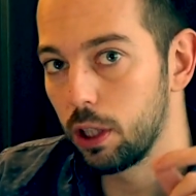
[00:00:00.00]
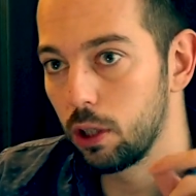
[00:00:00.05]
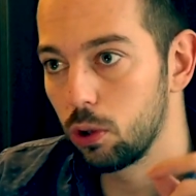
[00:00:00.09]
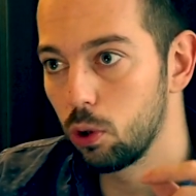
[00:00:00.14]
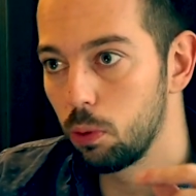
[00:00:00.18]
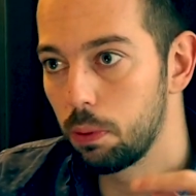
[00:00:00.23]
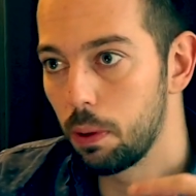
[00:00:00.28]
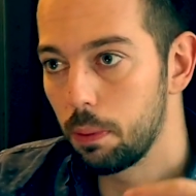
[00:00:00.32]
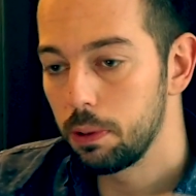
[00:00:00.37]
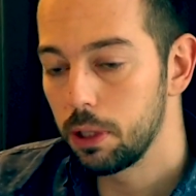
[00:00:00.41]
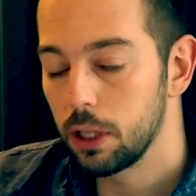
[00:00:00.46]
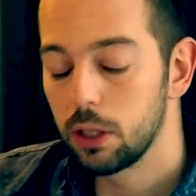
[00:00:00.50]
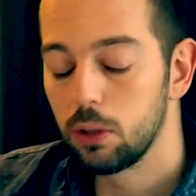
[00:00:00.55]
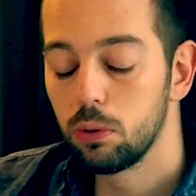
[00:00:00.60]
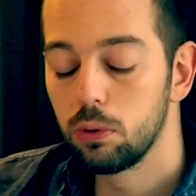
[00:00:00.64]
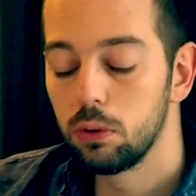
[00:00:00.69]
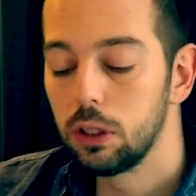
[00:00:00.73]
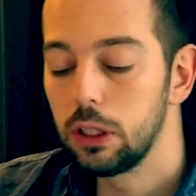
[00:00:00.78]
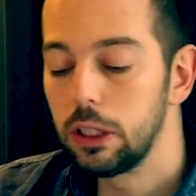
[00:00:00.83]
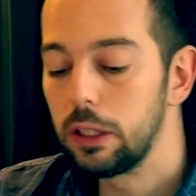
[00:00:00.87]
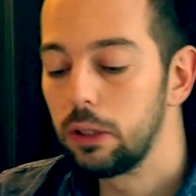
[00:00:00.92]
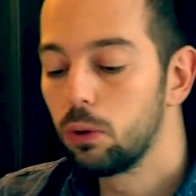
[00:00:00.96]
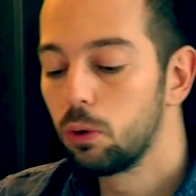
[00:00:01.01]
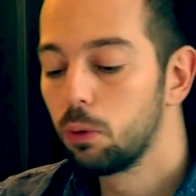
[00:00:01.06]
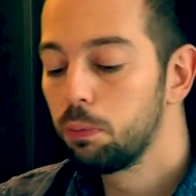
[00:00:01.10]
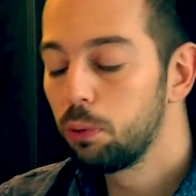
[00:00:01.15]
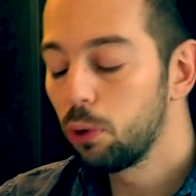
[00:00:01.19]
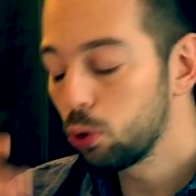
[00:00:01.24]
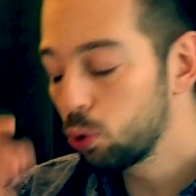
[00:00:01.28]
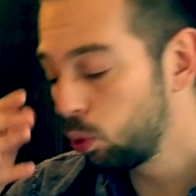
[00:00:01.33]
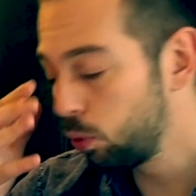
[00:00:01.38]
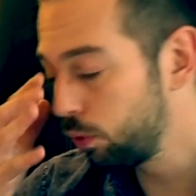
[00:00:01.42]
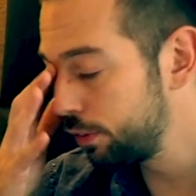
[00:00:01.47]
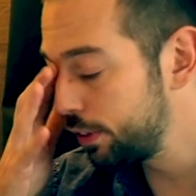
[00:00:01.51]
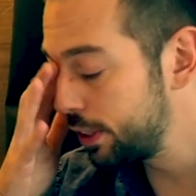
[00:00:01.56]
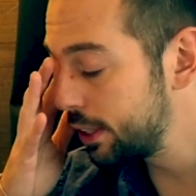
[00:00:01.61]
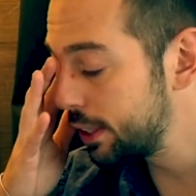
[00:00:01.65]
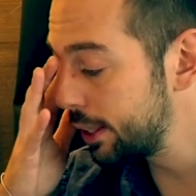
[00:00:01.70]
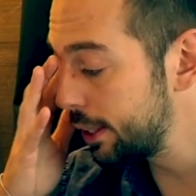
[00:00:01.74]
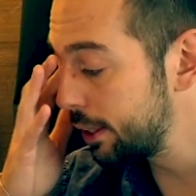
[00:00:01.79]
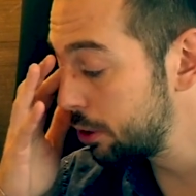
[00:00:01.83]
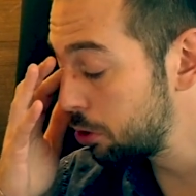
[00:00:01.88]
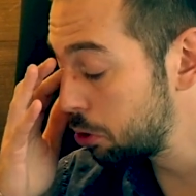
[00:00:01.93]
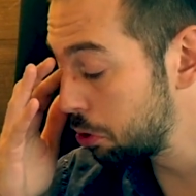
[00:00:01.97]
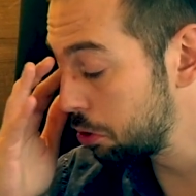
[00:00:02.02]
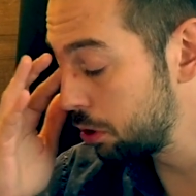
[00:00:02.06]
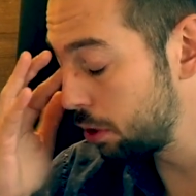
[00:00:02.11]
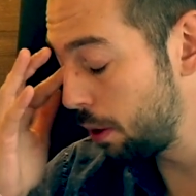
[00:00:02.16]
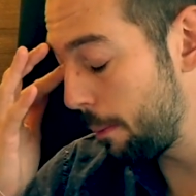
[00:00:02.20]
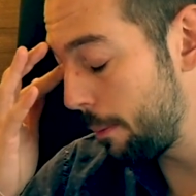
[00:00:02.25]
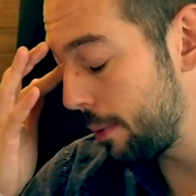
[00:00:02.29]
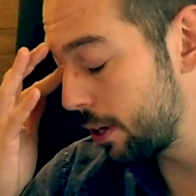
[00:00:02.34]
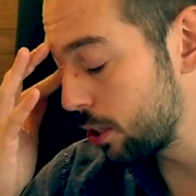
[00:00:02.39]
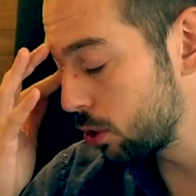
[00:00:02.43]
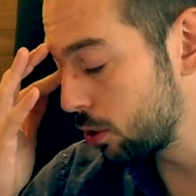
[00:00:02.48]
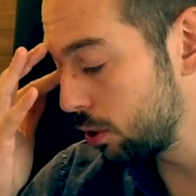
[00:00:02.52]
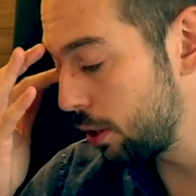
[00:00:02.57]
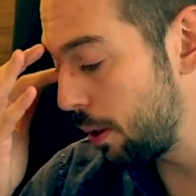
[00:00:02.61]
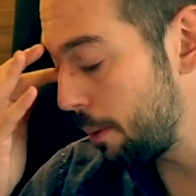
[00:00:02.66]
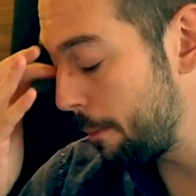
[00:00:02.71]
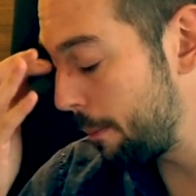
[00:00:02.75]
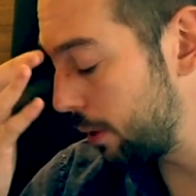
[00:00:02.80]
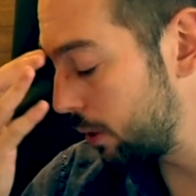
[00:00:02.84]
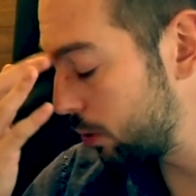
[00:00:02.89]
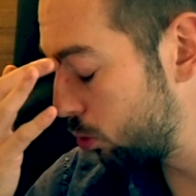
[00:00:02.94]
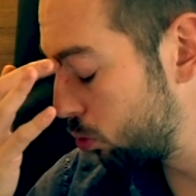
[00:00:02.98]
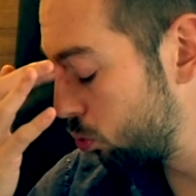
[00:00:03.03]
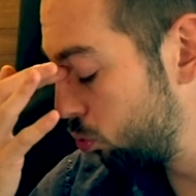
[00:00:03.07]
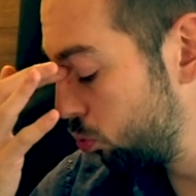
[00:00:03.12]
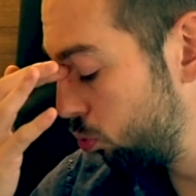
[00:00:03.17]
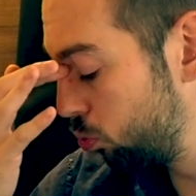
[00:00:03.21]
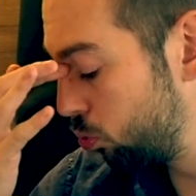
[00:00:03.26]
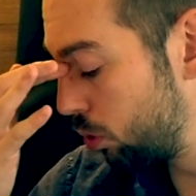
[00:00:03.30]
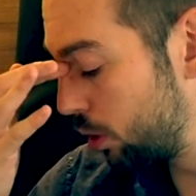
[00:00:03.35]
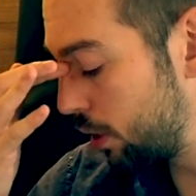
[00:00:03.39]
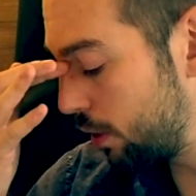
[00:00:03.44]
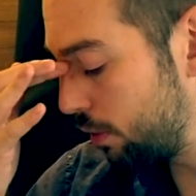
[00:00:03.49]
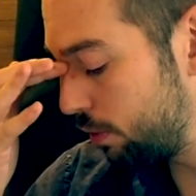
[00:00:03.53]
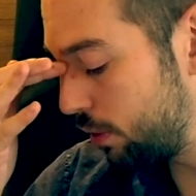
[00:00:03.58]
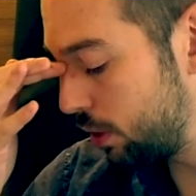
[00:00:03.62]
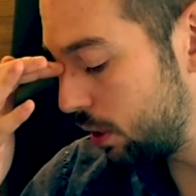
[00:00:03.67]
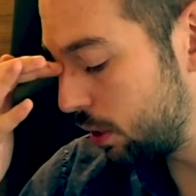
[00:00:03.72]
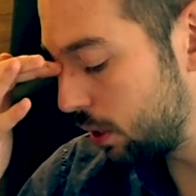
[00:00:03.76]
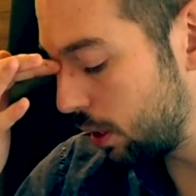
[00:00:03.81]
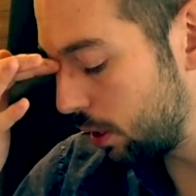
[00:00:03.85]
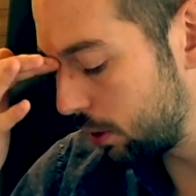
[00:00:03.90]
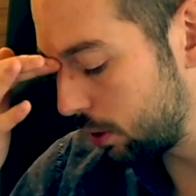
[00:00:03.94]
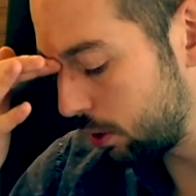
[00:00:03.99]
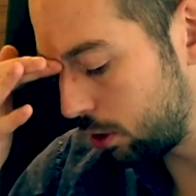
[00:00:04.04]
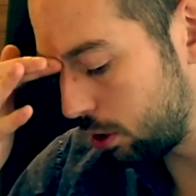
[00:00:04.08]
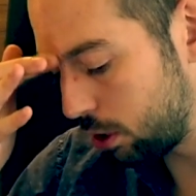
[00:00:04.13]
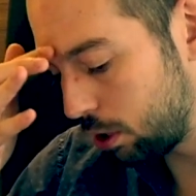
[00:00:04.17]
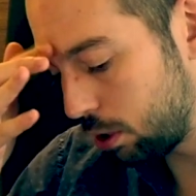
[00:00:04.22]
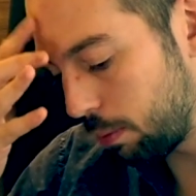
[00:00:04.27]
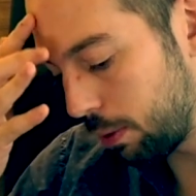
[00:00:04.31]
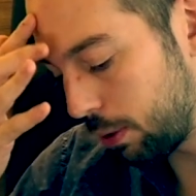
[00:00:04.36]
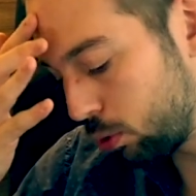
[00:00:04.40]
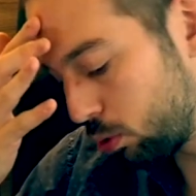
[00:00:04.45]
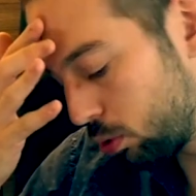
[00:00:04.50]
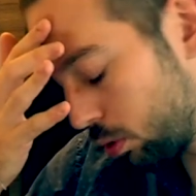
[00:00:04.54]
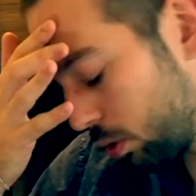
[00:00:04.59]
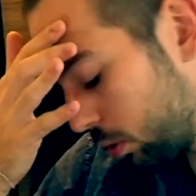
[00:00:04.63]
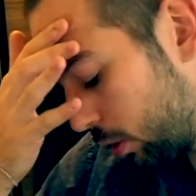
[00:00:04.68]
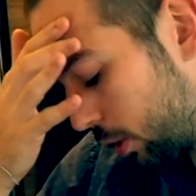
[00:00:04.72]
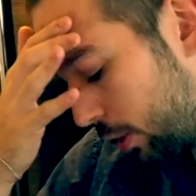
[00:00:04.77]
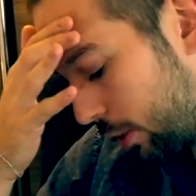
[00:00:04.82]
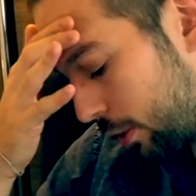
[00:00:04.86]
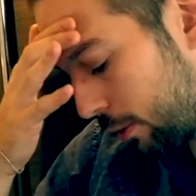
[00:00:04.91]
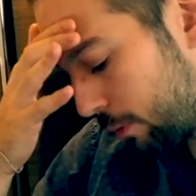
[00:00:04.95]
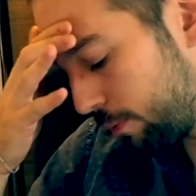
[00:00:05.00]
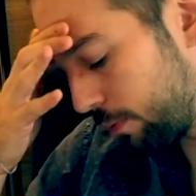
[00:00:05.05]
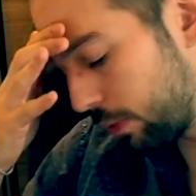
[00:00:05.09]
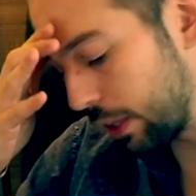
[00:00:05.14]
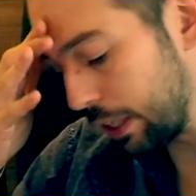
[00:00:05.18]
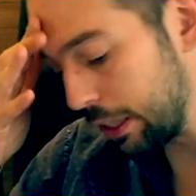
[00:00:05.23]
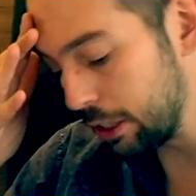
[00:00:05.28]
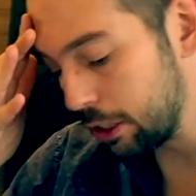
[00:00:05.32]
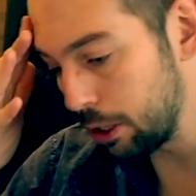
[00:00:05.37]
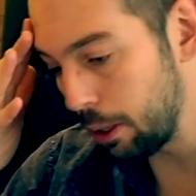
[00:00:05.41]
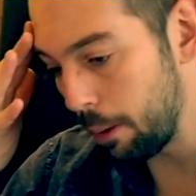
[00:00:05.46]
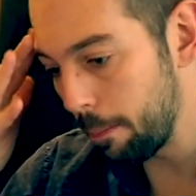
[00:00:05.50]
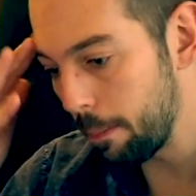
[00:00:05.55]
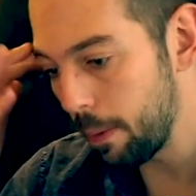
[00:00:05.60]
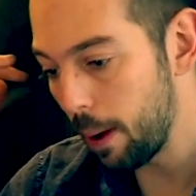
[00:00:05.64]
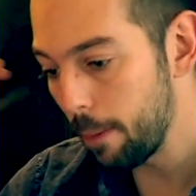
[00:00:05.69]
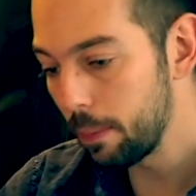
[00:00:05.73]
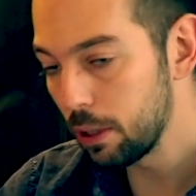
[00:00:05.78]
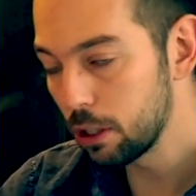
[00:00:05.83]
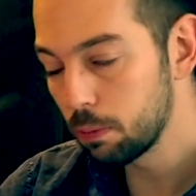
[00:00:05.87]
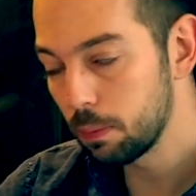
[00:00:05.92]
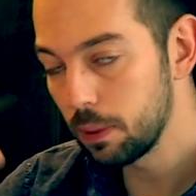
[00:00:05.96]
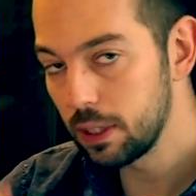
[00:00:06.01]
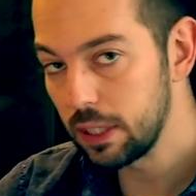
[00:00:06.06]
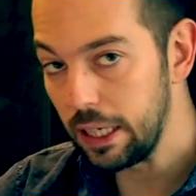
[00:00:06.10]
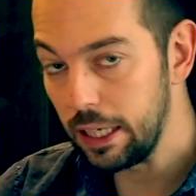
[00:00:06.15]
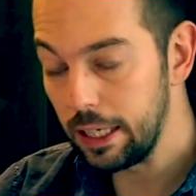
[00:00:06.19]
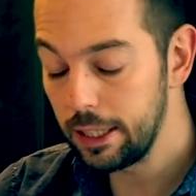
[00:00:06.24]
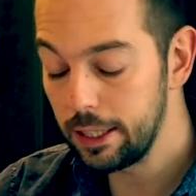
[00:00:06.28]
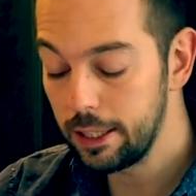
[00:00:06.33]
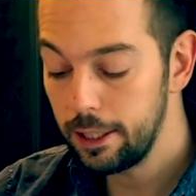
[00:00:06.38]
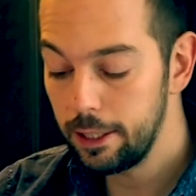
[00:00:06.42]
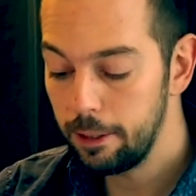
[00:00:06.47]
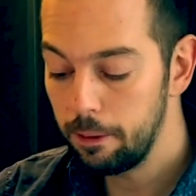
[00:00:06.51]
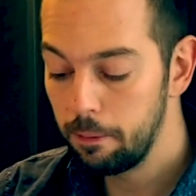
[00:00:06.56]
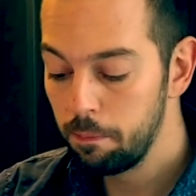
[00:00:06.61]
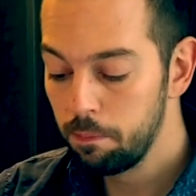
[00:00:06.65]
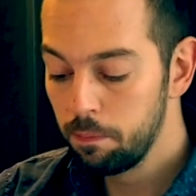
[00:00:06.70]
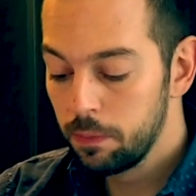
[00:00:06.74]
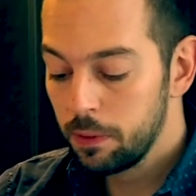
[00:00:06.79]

quelques papiers à donner. Donc pour ton visa, je sais pas, je connais pas tous les visas, je les ai pas tous en tête. Hein. C'est pas ma spécialité.